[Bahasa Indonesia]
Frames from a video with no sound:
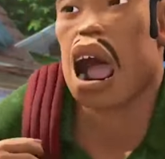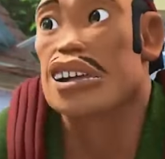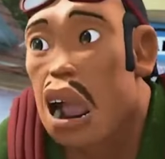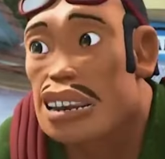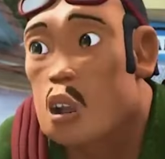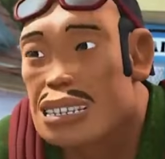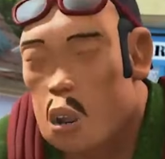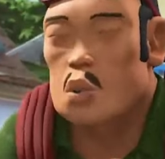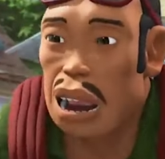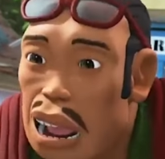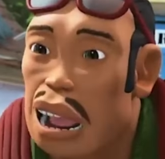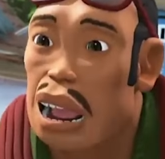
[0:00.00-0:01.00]
masal loh yang
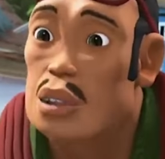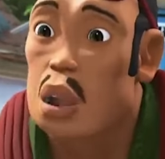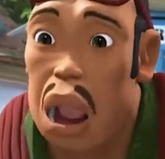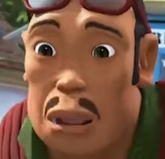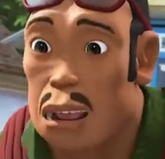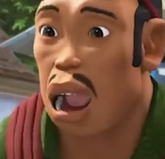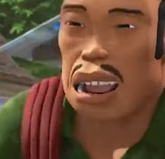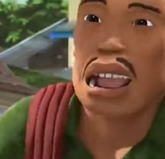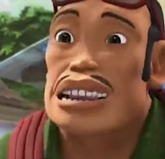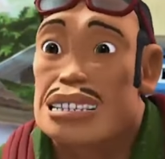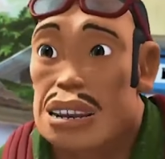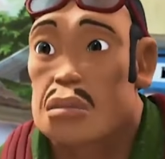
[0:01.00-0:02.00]
utangnya juga
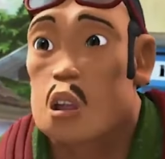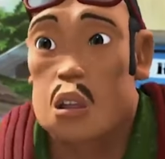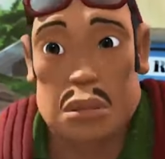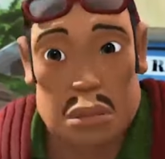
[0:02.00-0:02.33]
masal gitu.